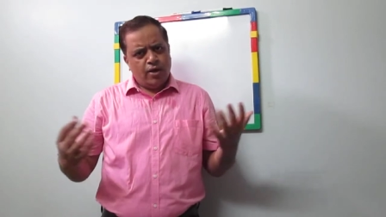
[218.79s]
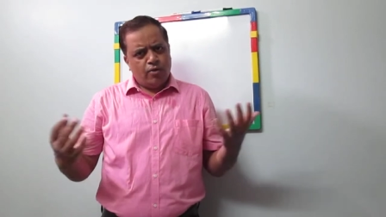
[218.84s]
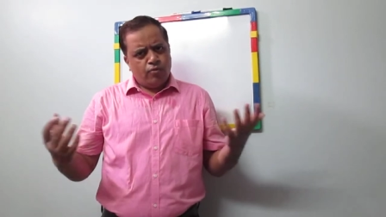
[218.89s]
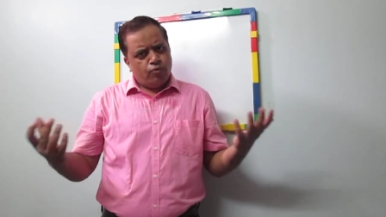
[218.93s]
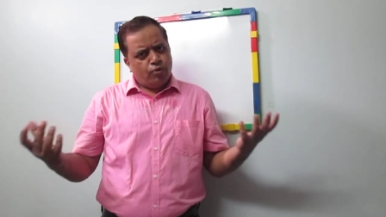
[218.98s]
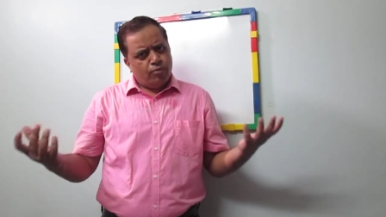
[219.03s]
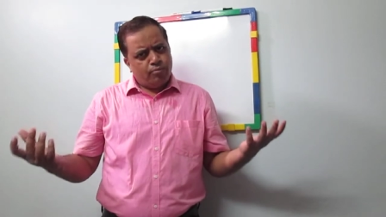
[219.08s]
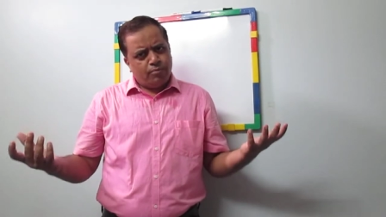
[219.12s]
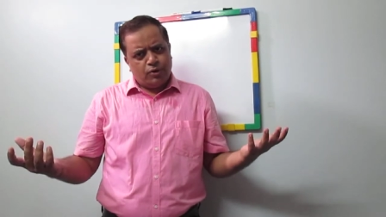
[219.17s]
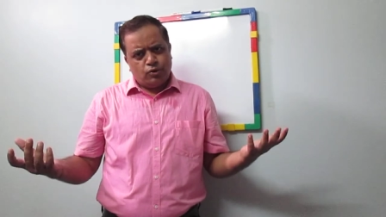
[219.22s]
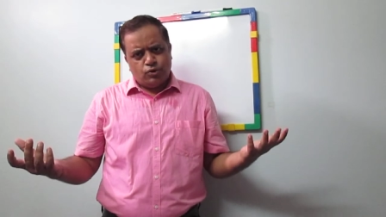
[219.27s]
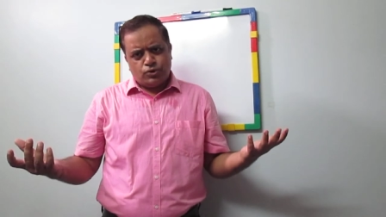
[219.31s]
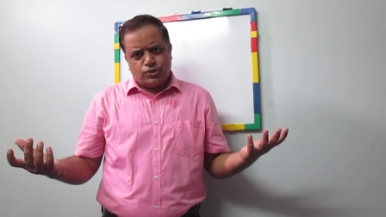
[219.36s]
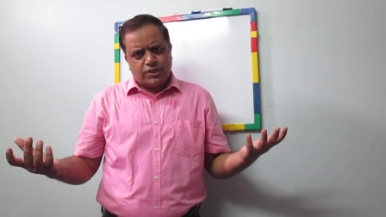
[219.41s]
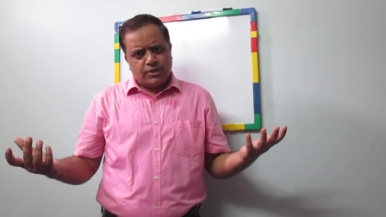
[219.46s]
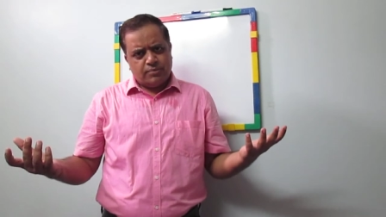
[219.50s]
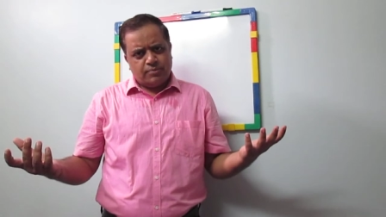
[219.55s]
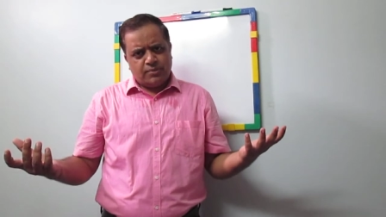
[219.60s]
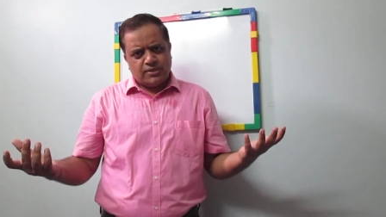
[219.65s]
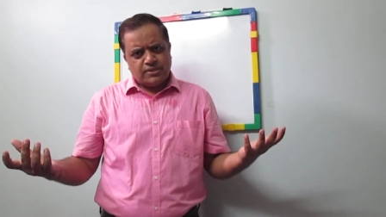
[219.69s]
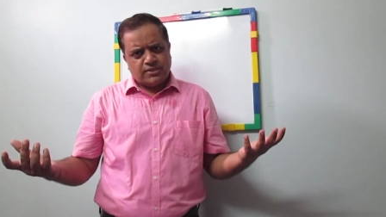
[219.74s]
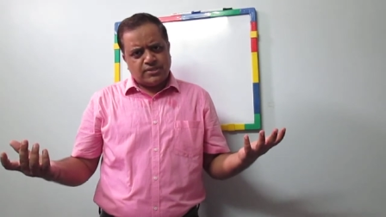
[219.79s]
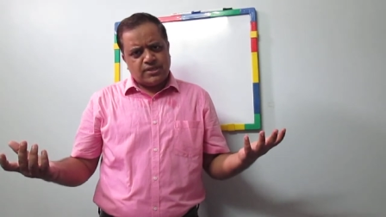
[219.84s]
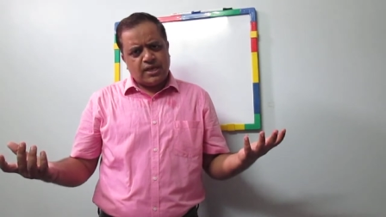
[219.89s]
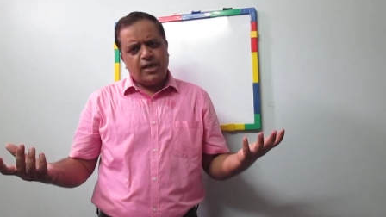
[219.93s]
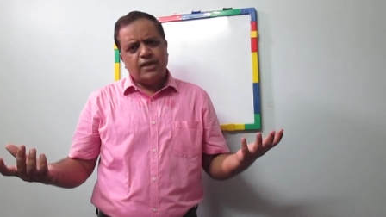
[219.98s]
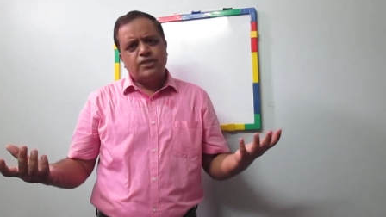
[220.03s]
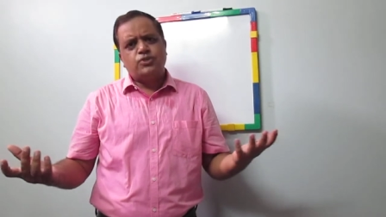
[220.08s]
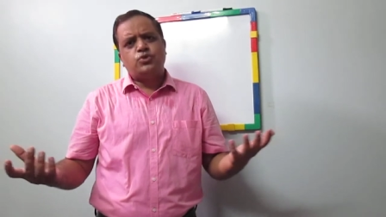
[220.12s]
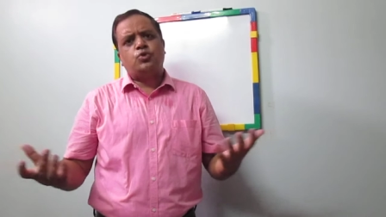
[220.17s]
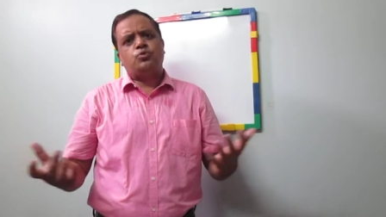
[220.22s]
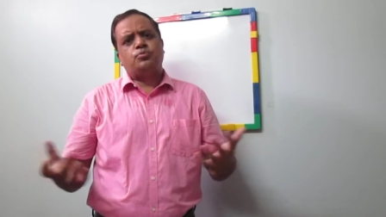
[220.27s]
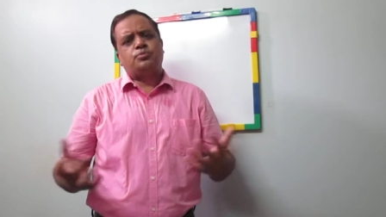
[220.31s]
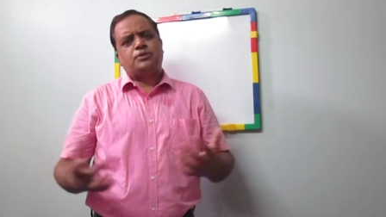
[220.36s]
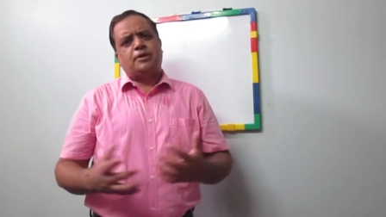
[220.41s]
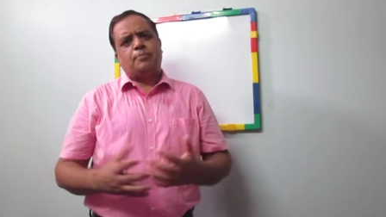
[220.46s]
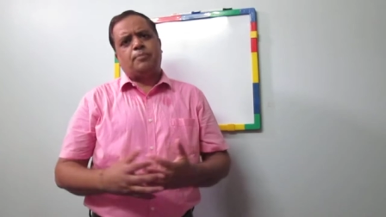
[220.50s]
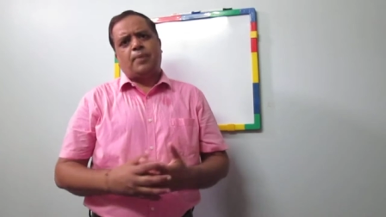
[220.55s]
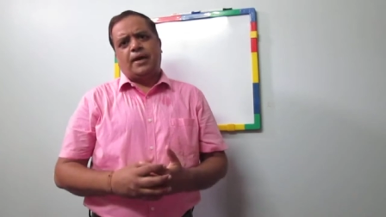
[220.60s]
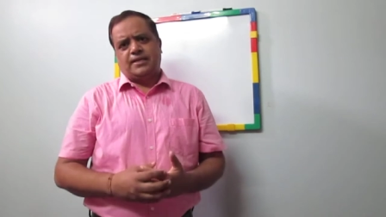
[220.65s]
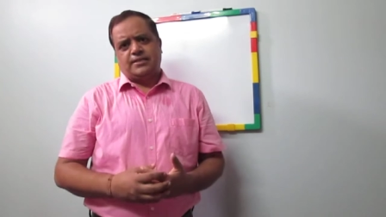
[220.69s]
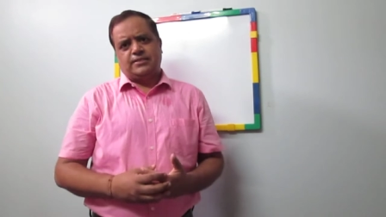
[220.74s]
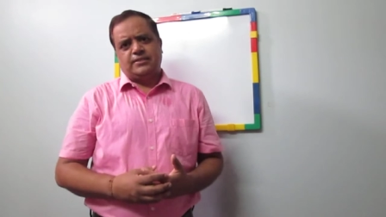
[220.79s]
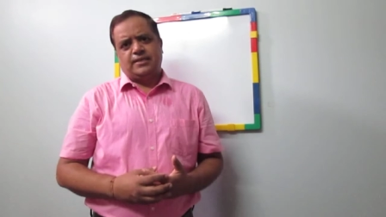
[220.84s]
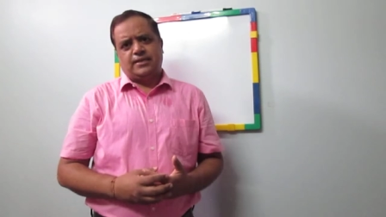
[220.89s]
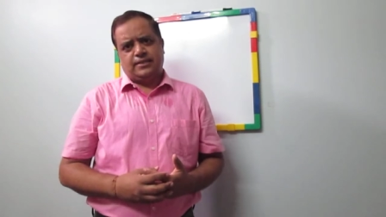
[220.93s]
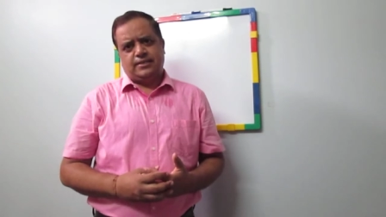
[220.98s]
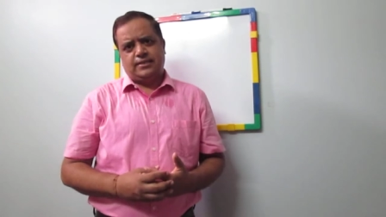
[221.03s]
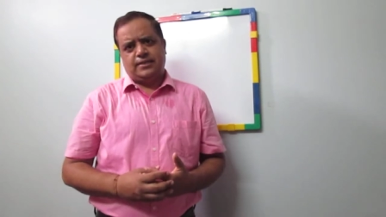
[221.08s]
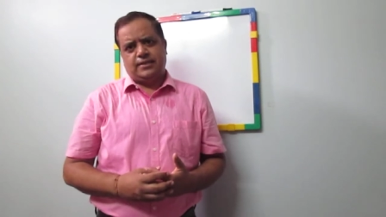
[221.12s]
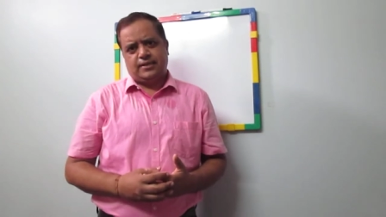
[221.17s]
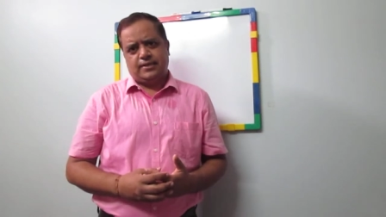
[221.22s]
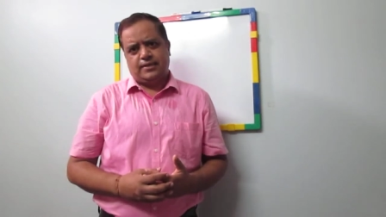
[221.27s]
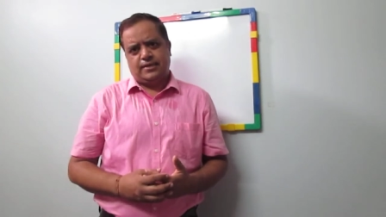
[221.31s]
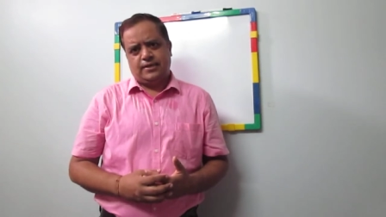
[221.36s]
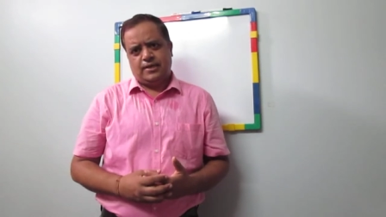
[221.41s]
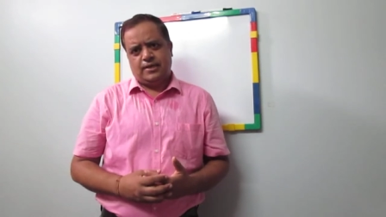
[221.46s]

वो मनुष्य में सहज रूप से पाई जाती है